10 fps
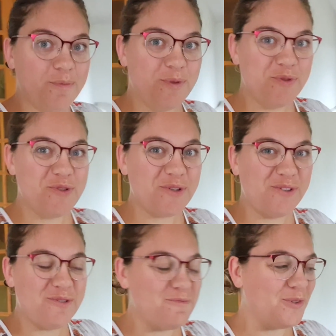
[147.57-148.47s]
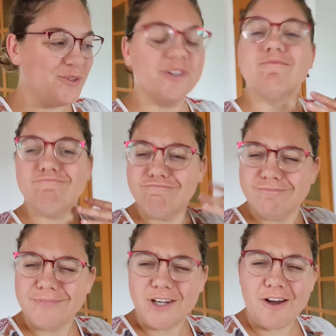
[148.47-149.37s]
Bonjour tout le monde.
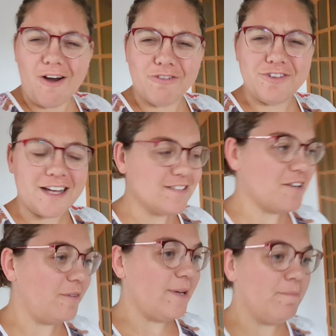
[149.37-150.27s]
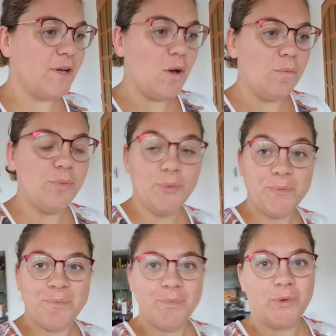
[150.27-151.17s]
En face, quand même. Bon,
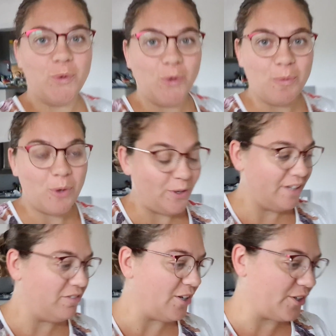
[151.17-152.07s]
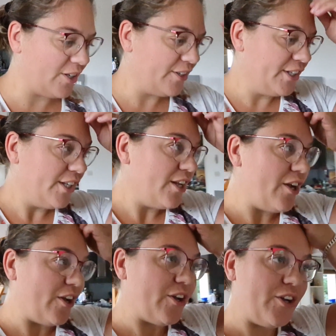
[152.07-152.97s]
on reprend les vlogs.
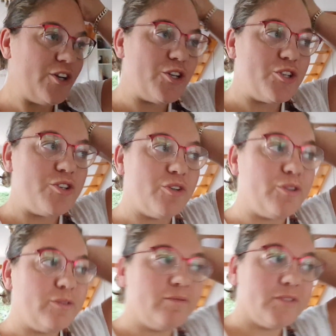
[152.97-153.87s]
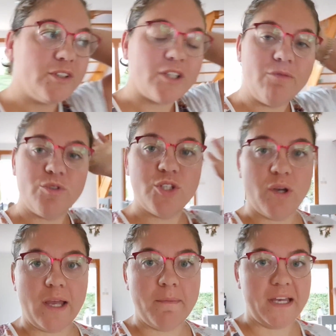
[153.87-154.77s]
Euh, comme vous
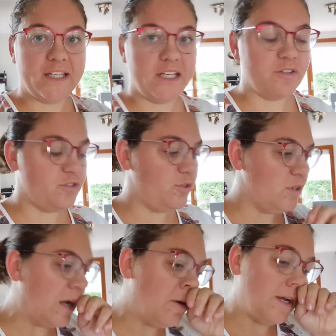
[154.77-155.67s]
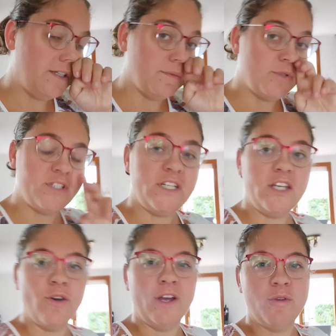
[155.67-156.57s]
aurez remarqué, quand celui-là aura été posté,
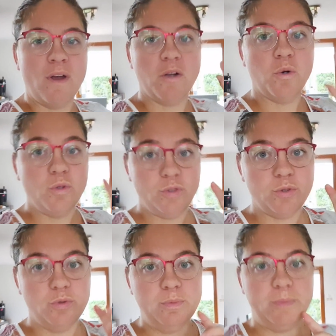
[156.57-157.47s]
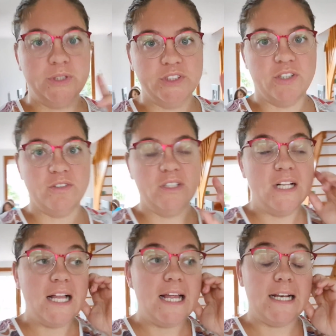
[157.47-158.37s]
il y aura eu un gros trou pendant
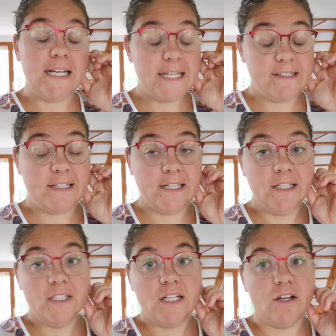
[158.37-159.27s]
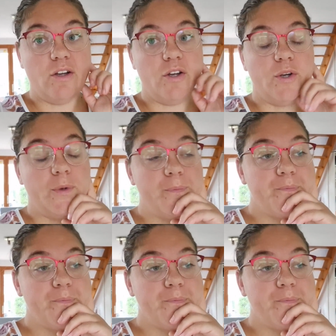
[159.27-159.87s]
l'été. Euh,